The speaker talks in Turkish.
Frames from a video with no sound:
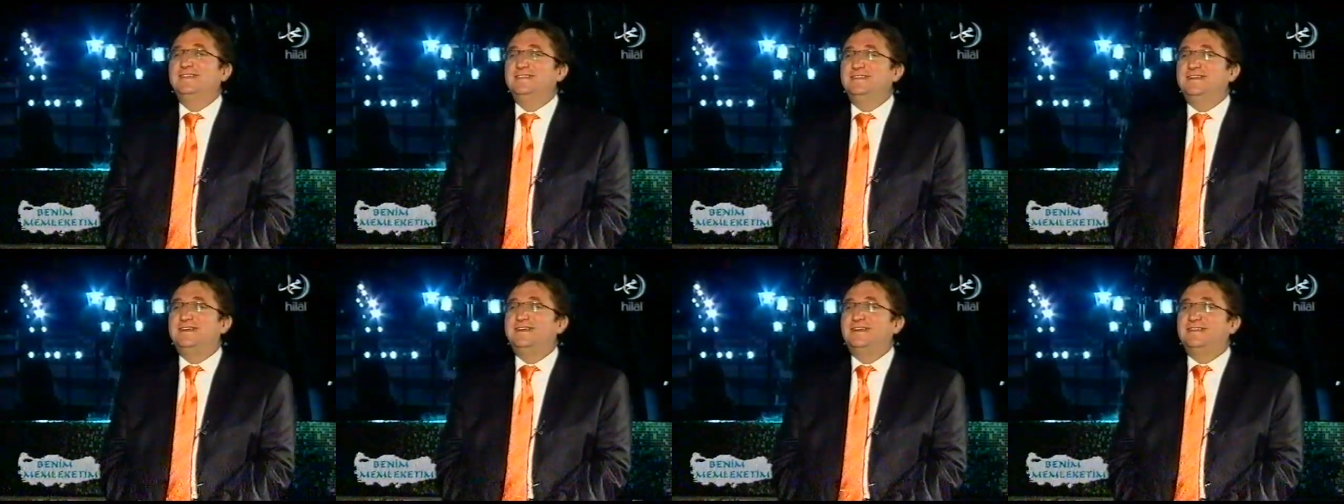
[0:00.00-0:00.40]

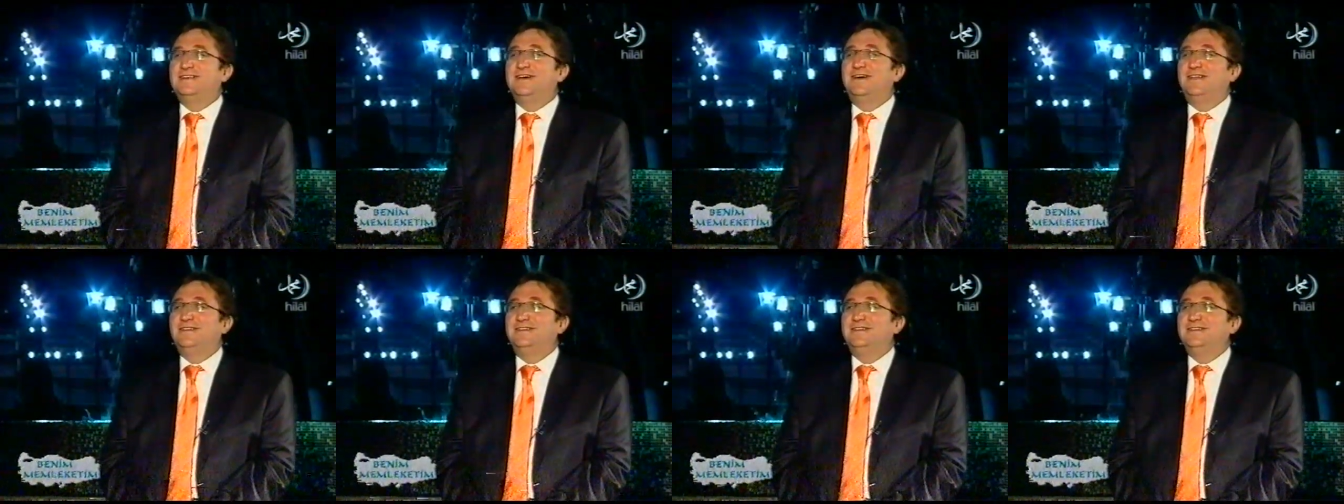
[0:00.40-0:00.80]
dikkate
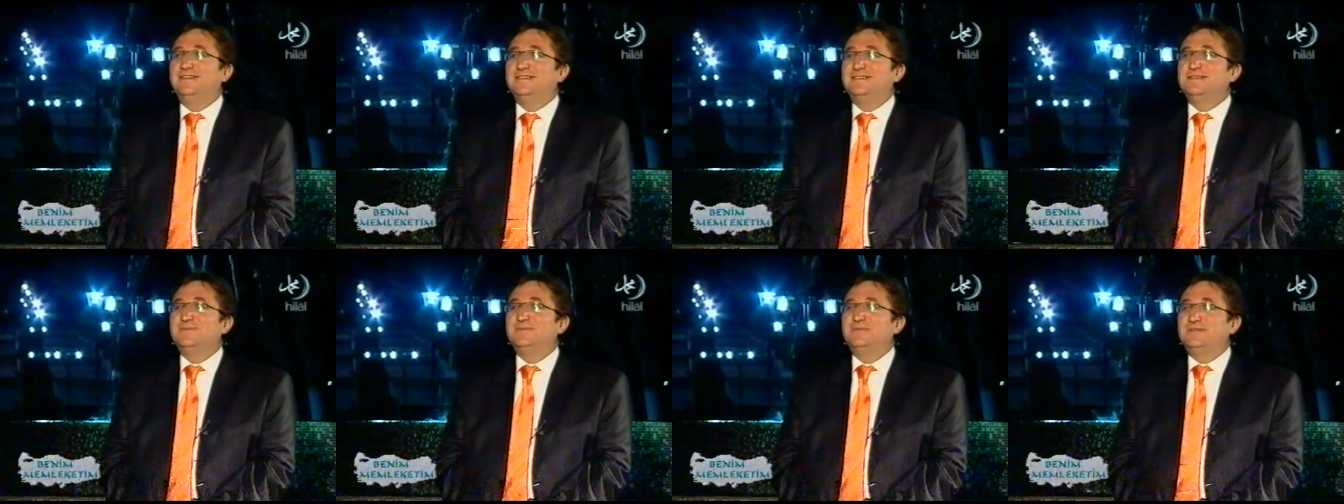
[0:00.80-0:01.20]

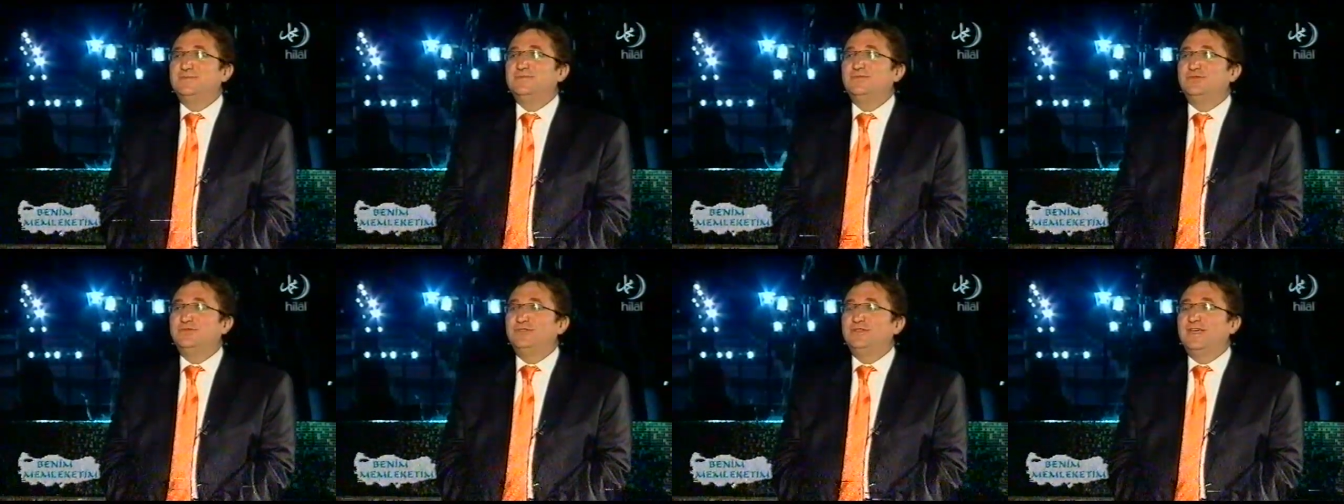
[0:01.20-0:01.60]
aldığınızda
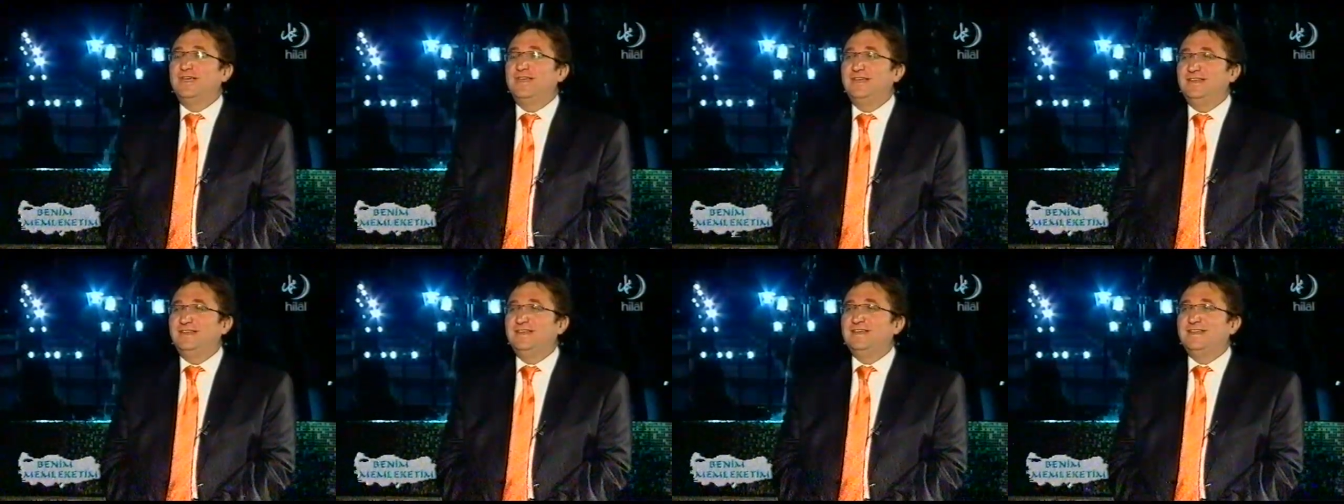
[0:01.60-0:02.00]
bizim
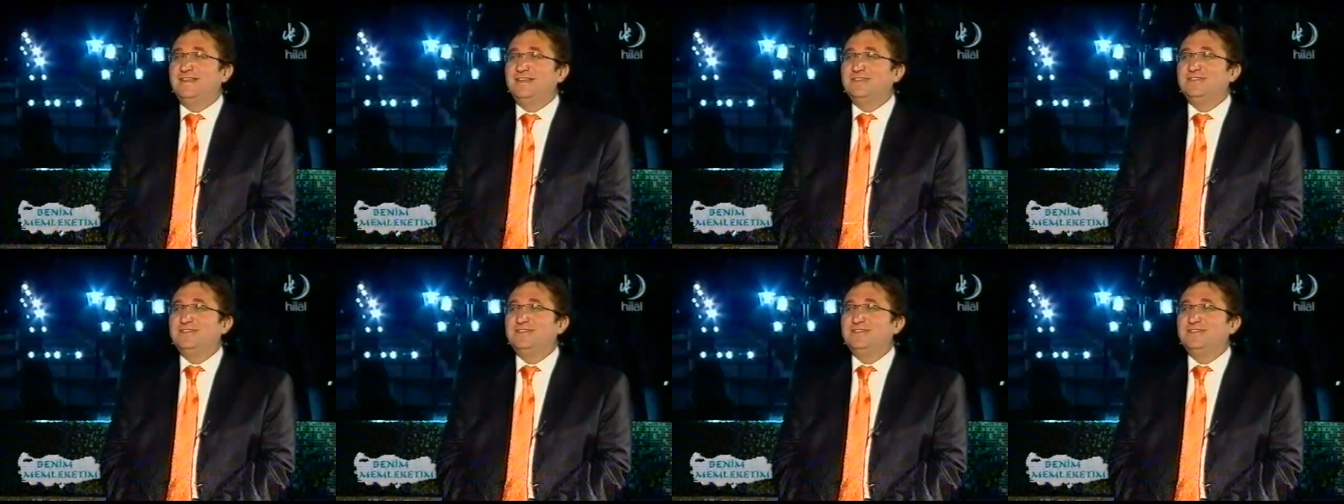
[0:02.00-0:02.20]
günde 50'den